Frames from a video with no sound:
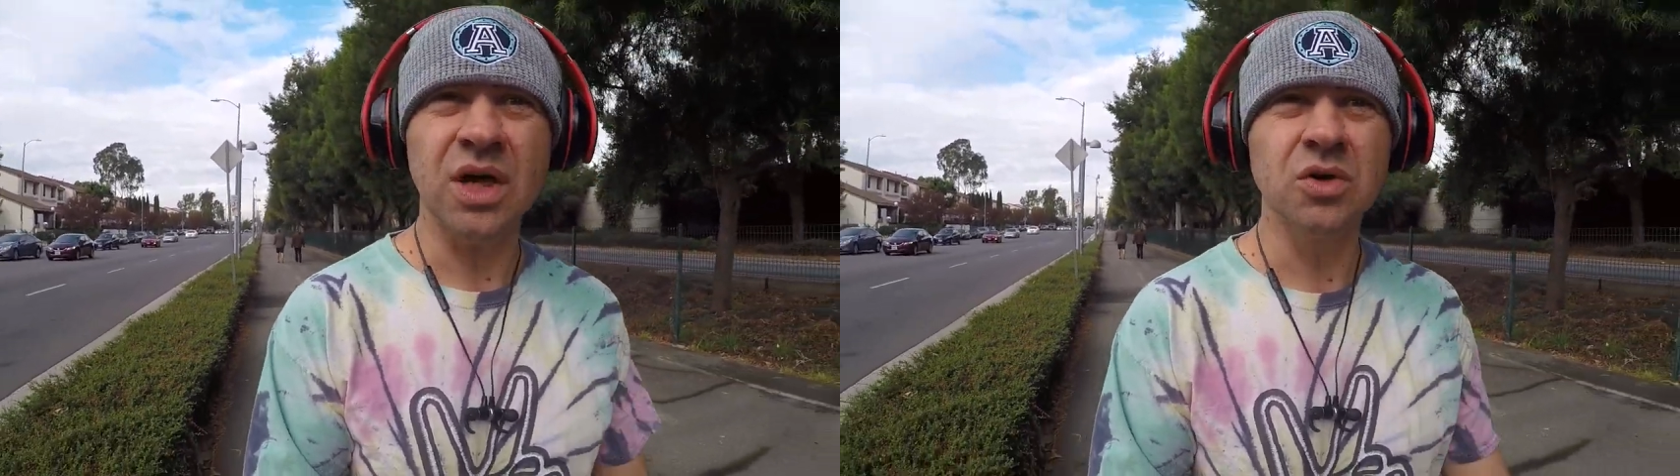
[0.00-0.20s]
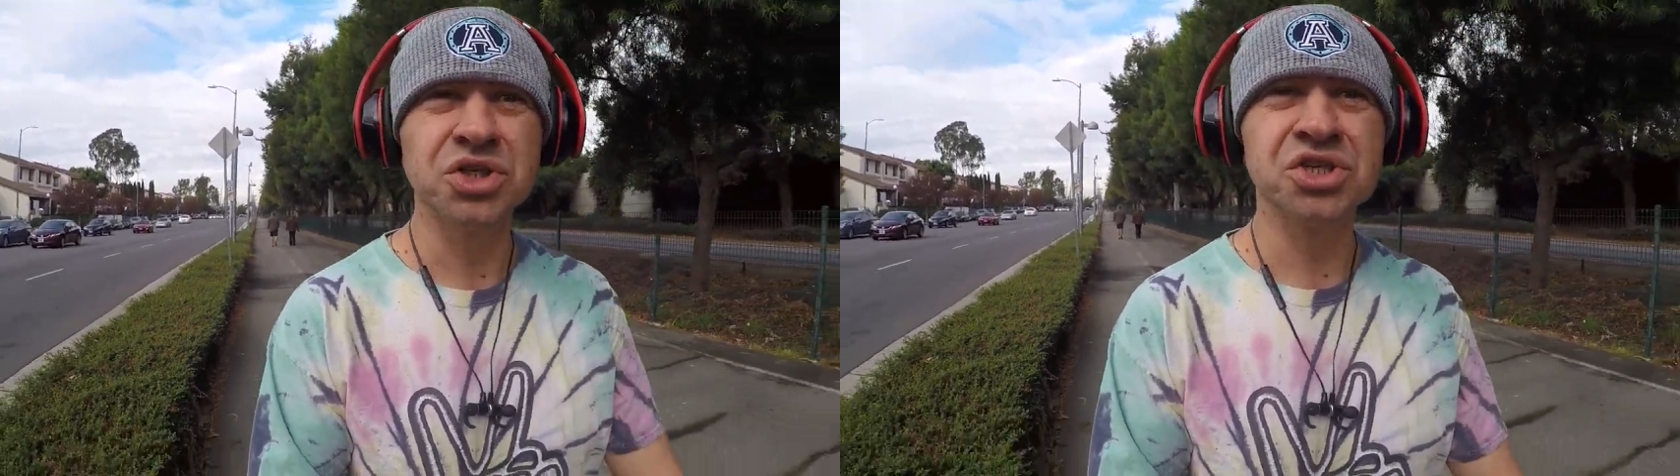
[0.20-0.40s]

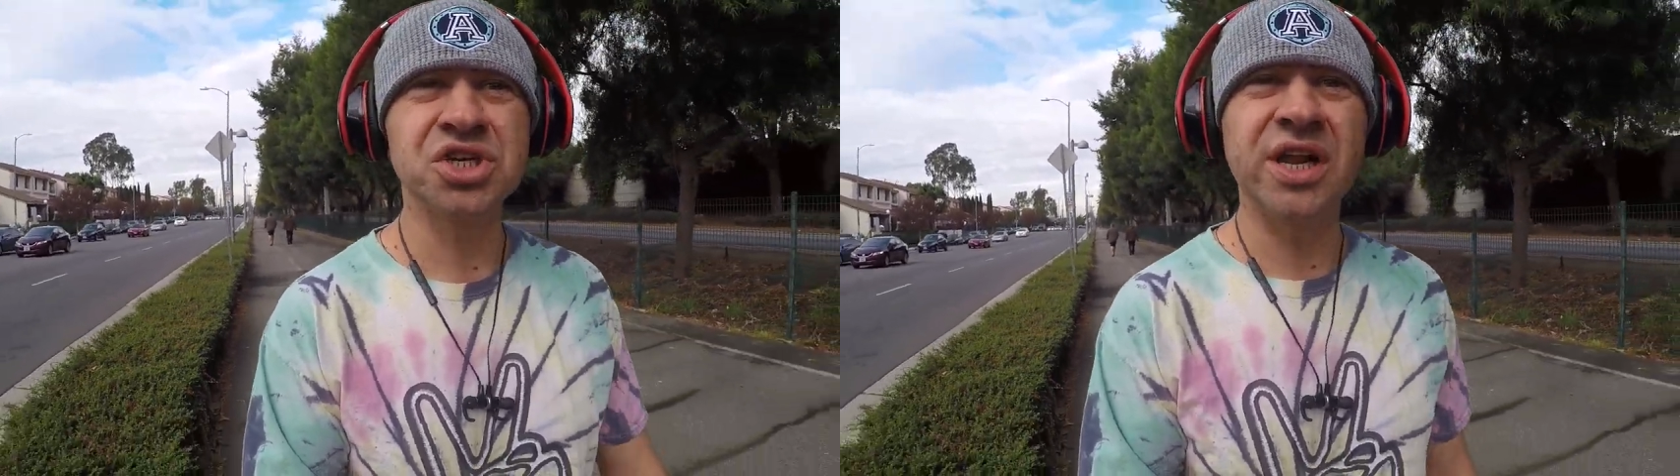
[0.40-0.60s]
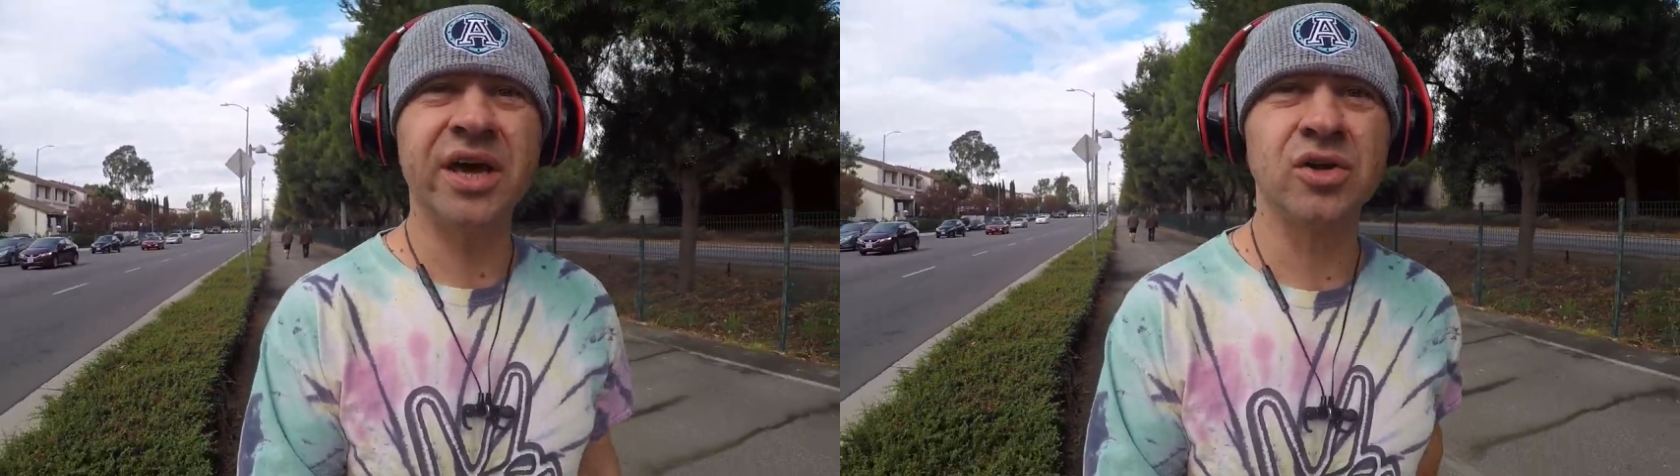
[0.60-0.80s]
очень
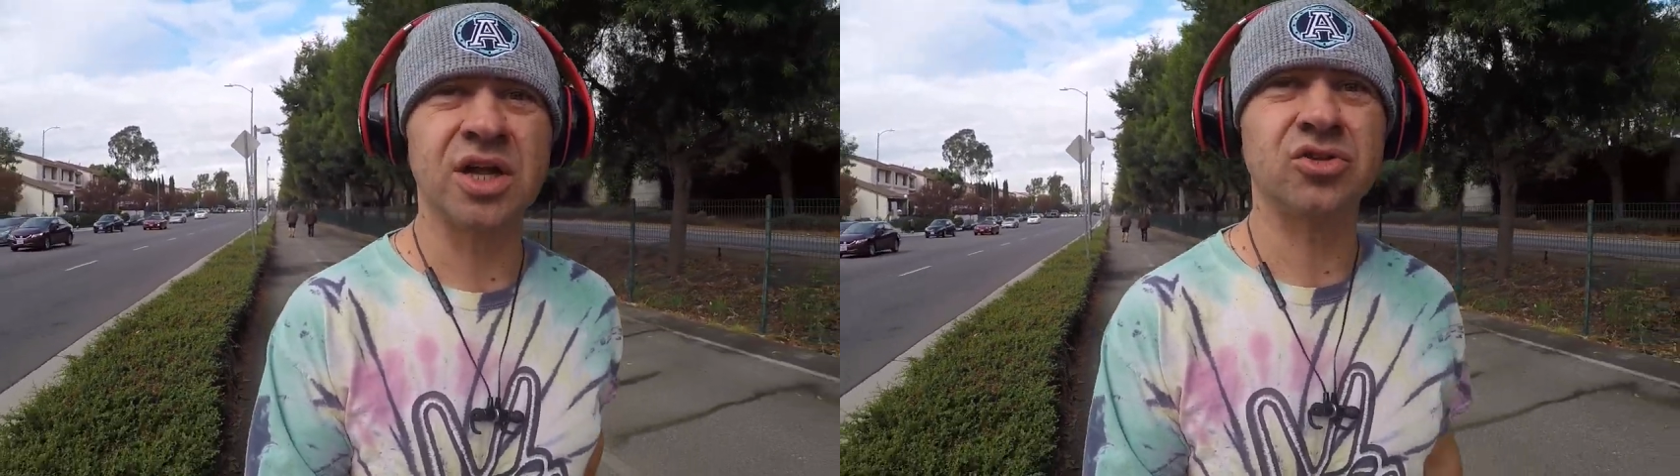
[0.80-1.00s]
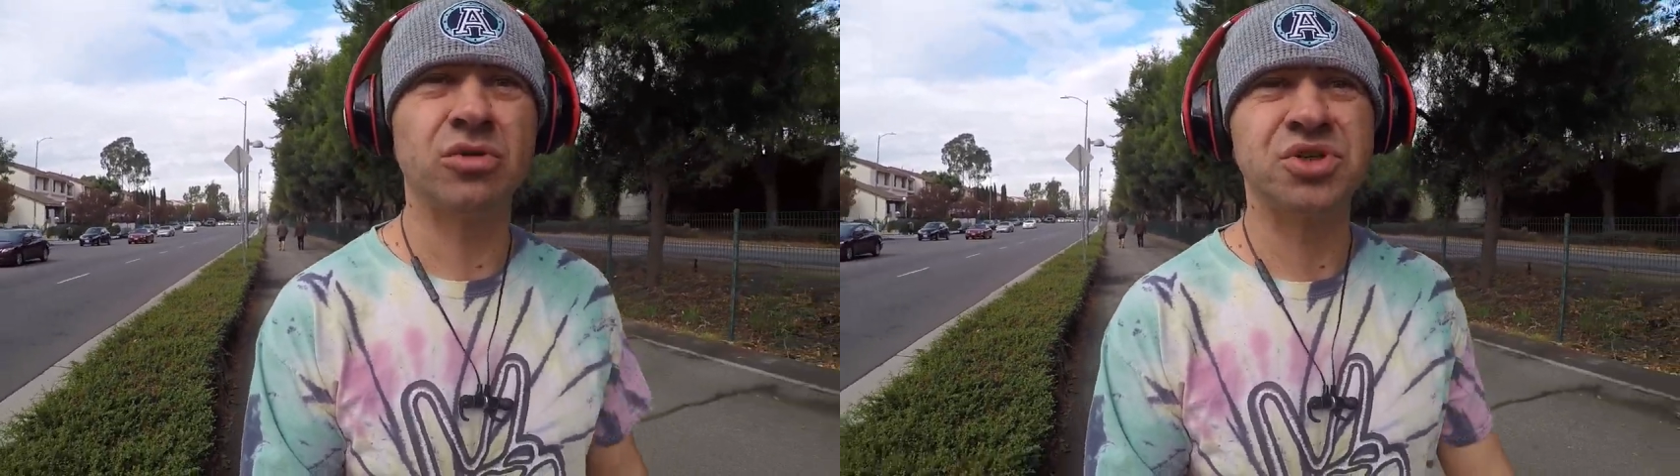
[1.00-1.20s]

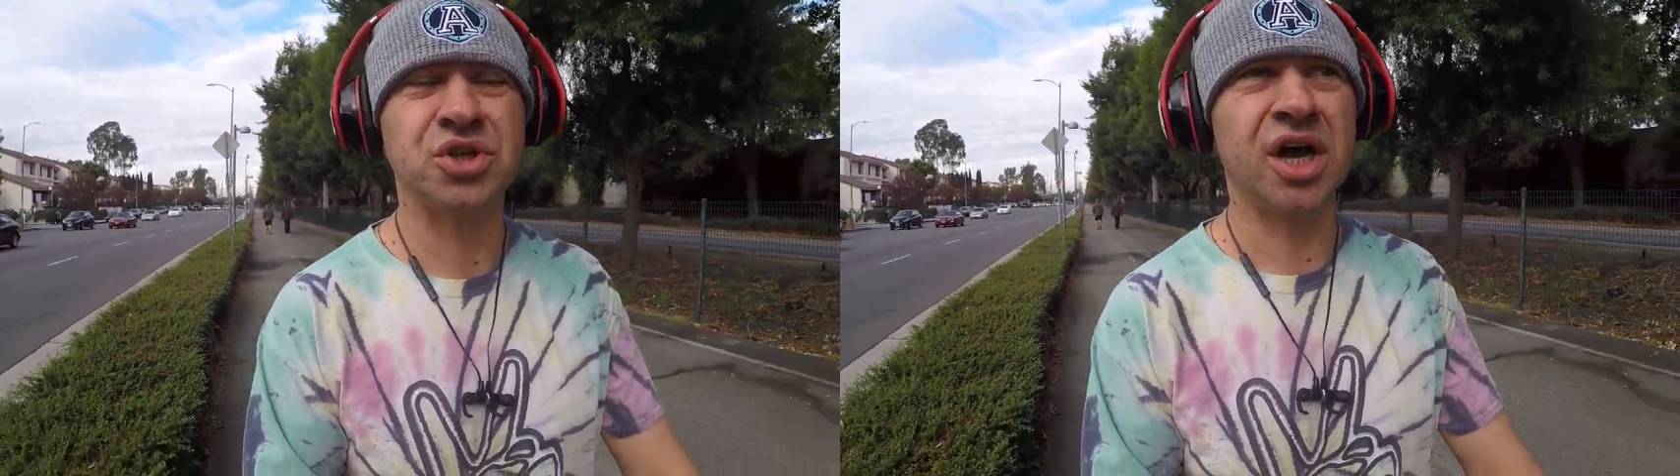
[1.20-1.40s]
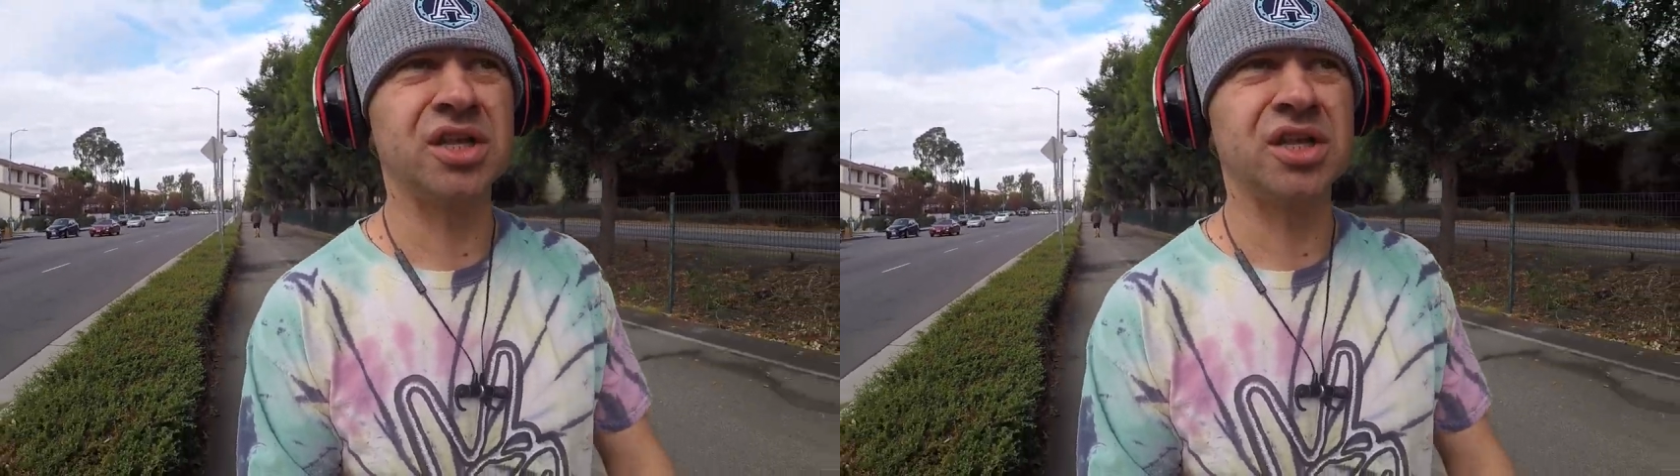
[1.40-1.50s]
жалеют о том, что